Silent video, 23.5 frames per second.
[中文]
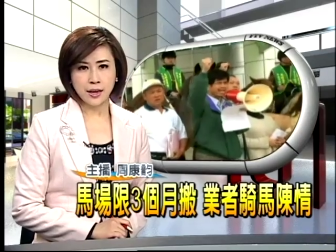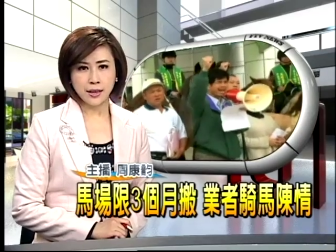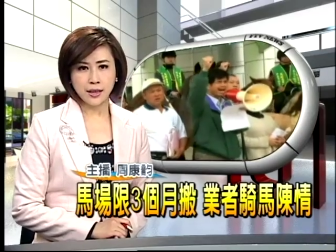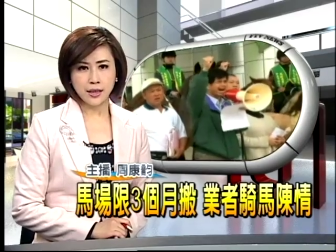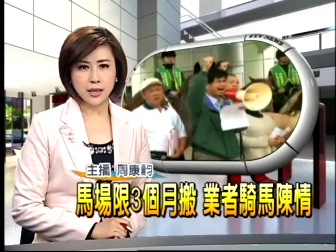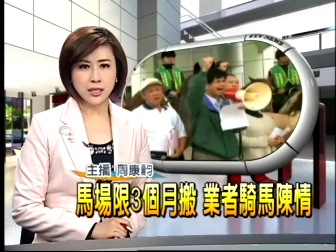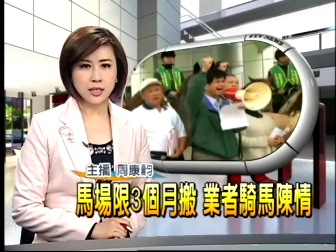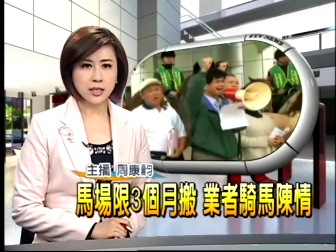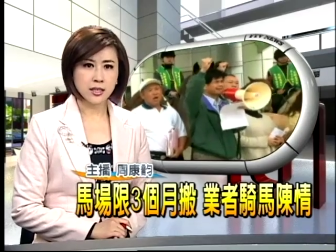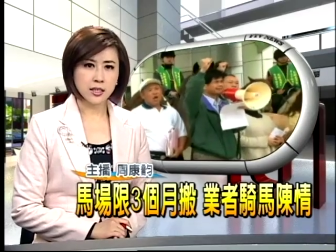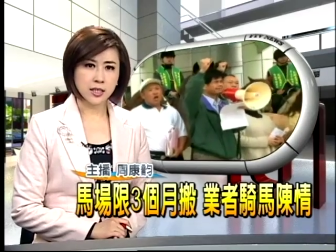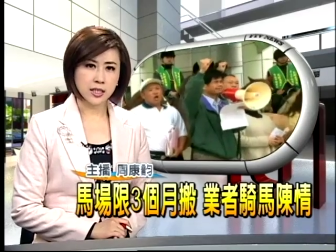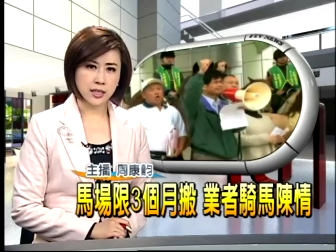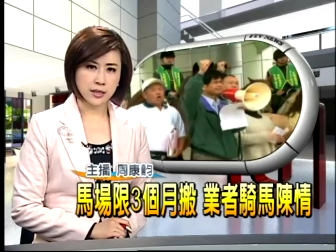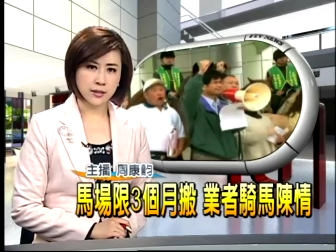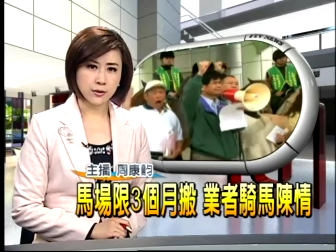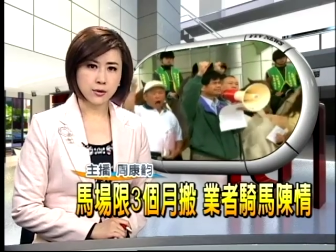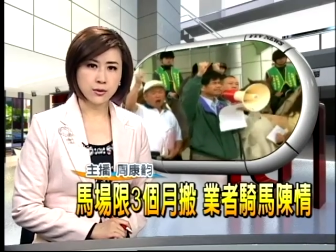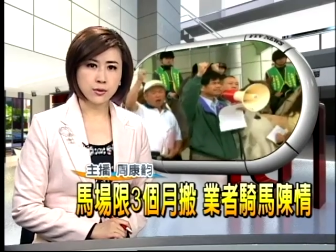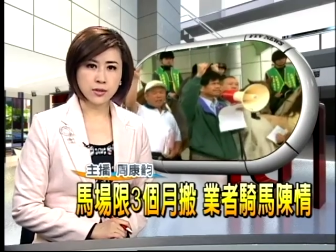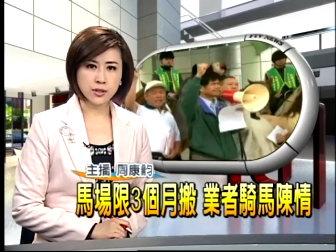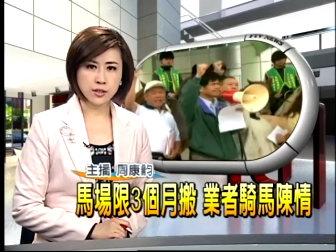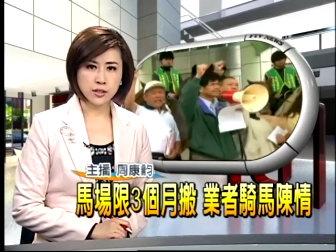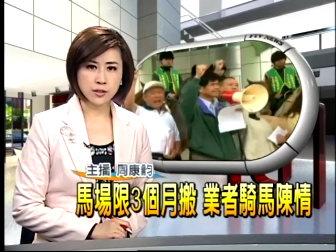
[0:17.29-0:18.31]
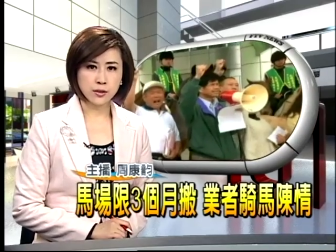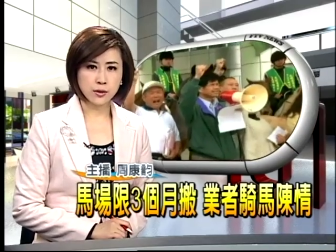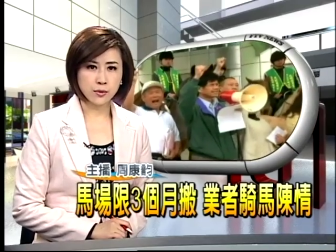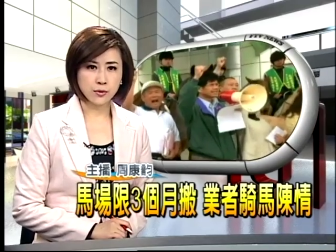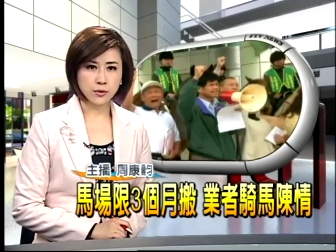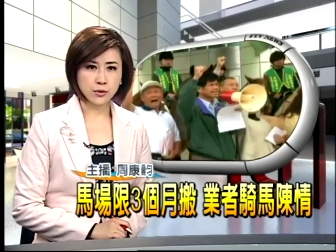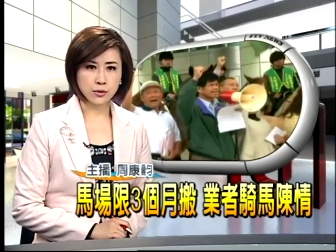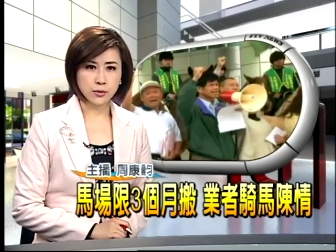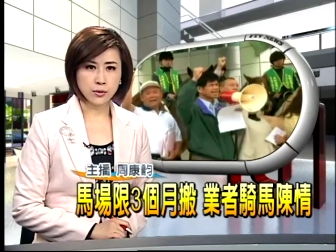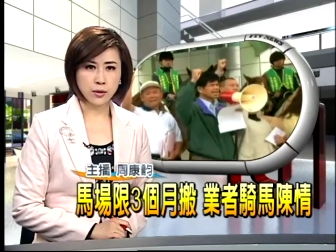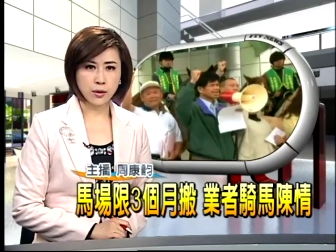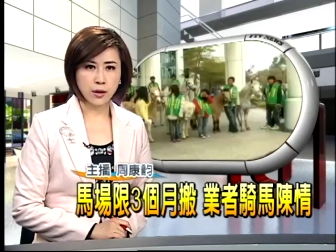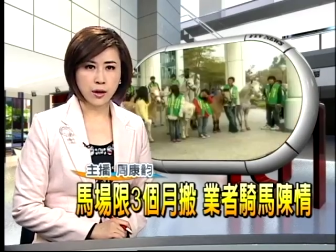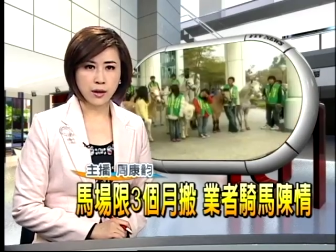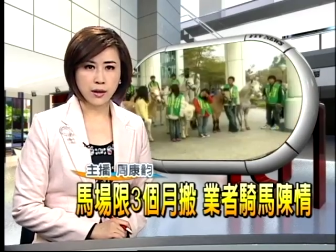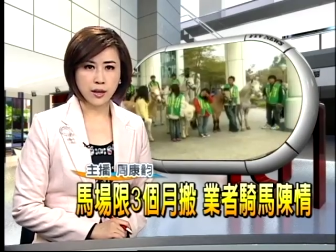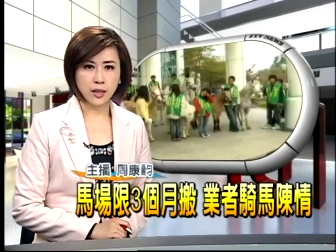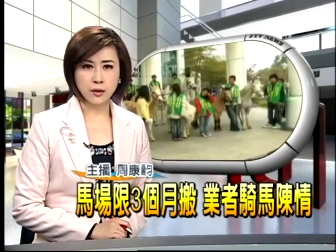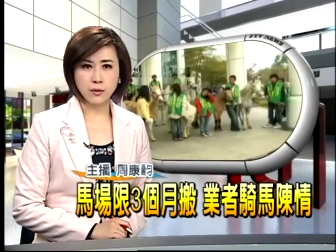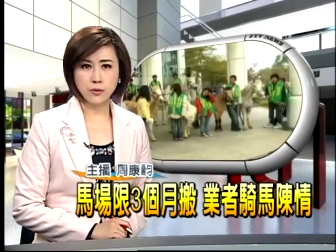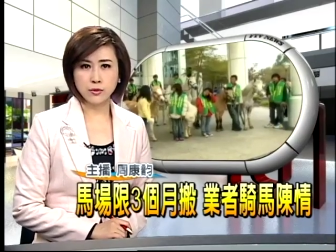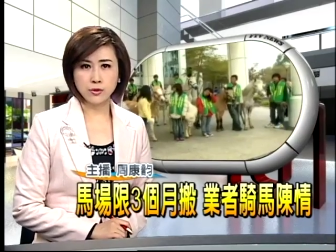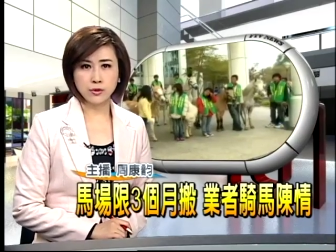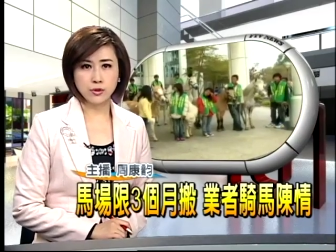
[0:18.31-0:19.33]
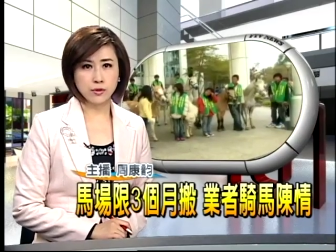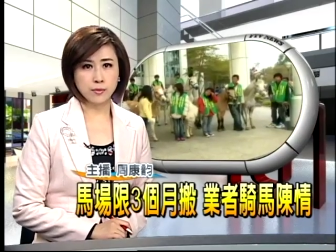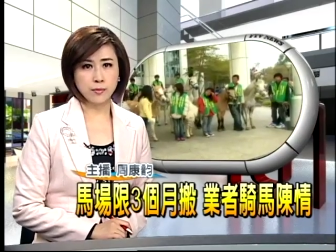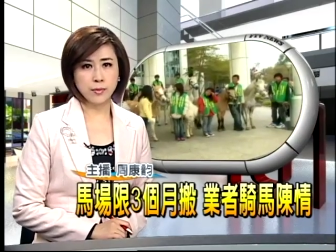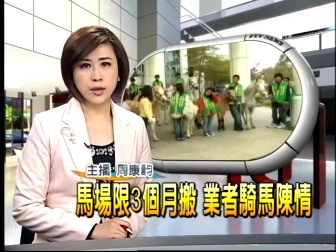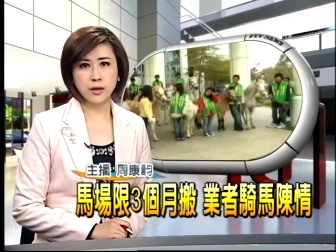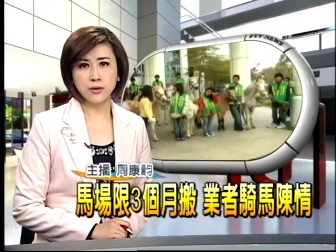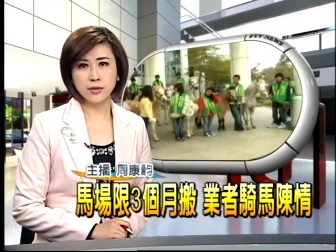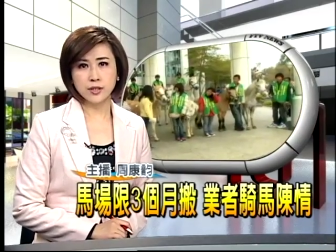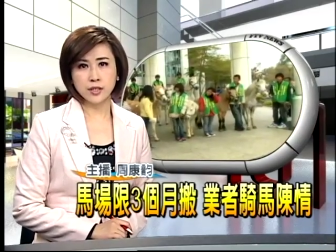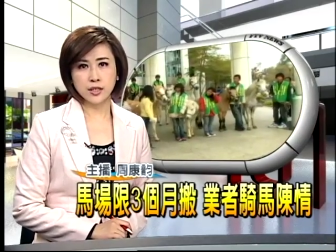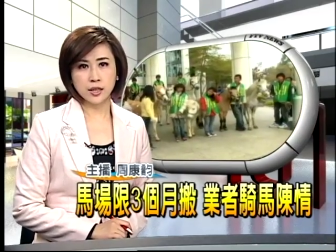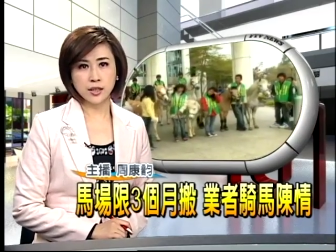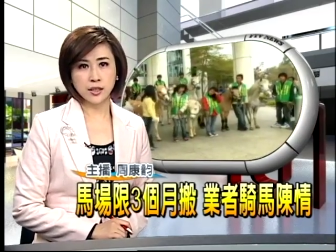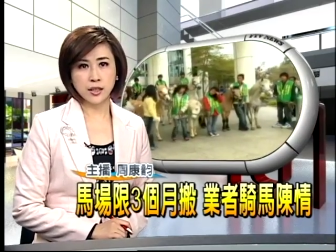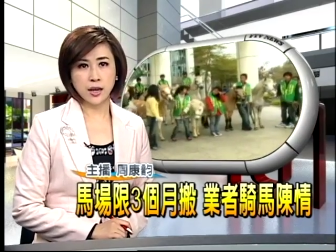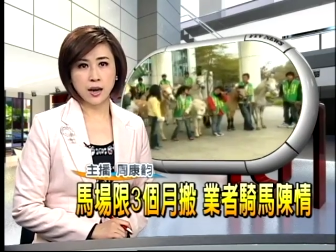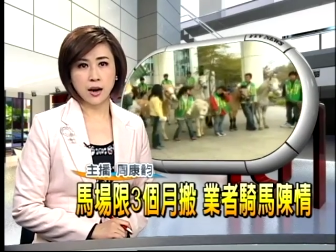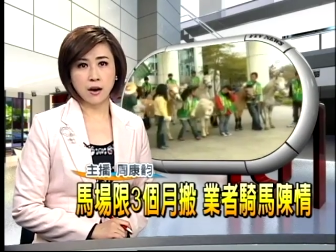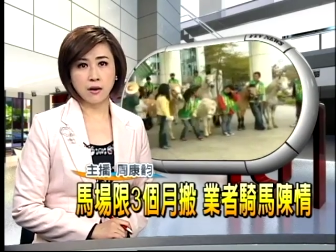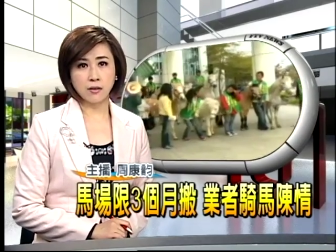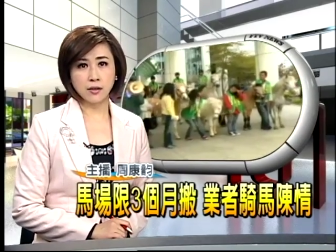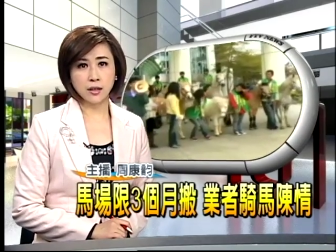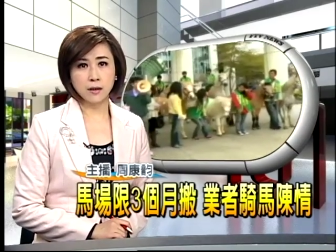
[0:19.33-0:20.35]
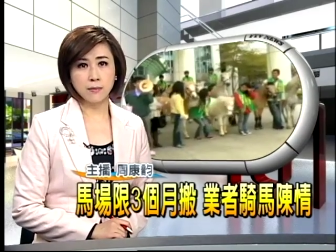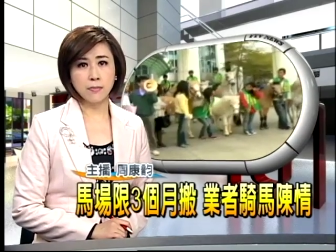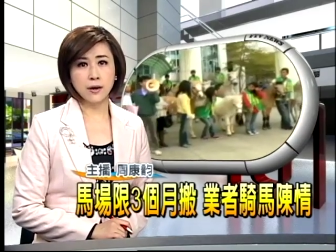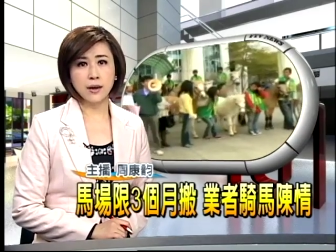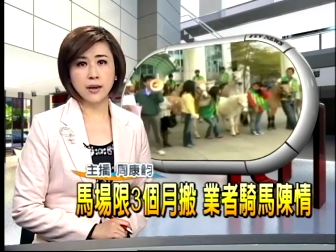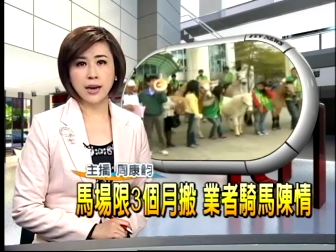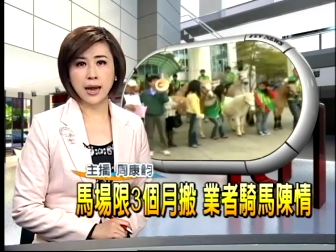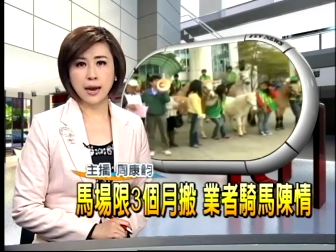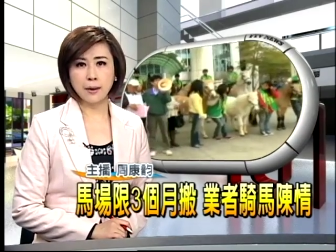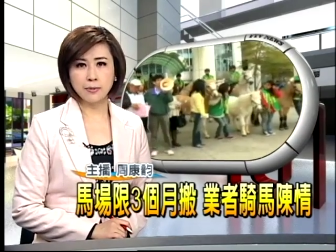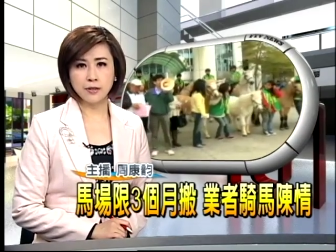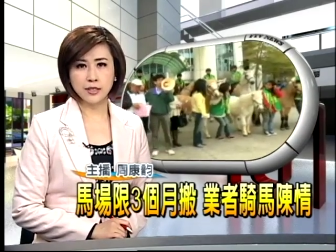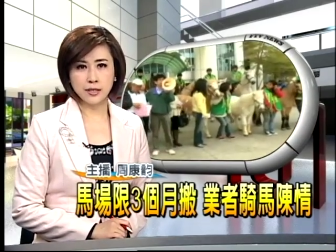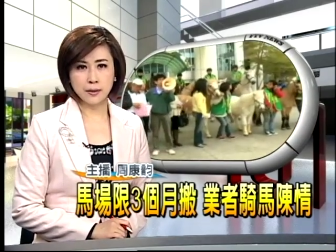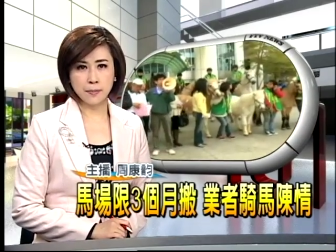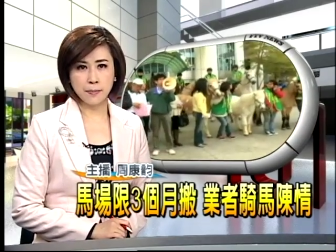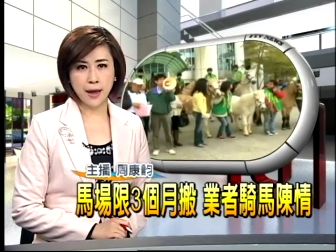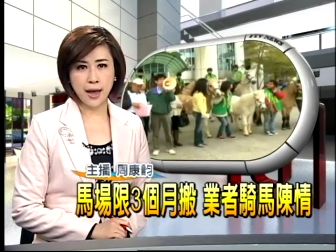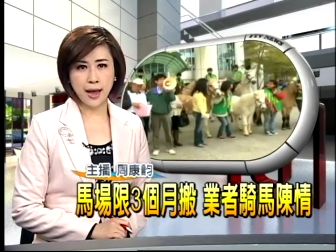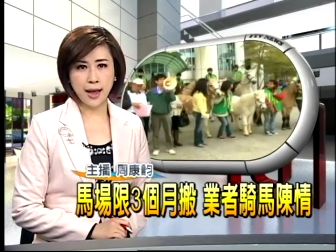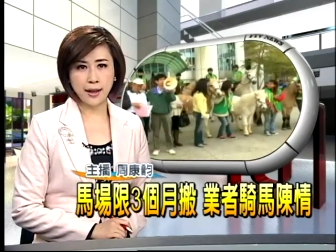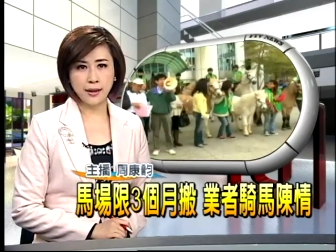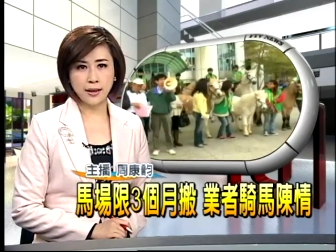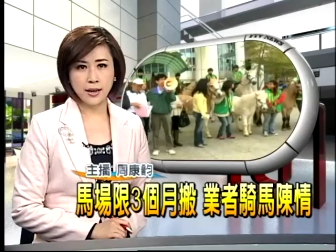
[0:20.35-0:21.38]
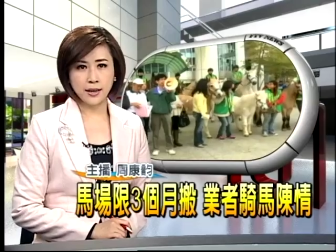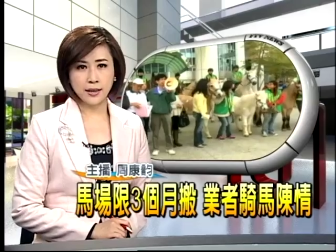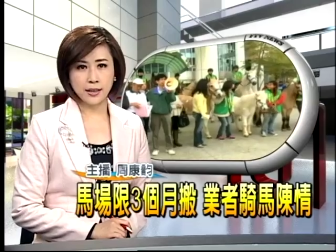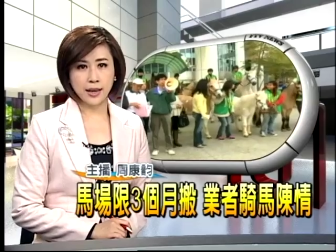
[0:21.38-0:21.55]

业者情绪激动说，林务局没有协调，根本来不及搬，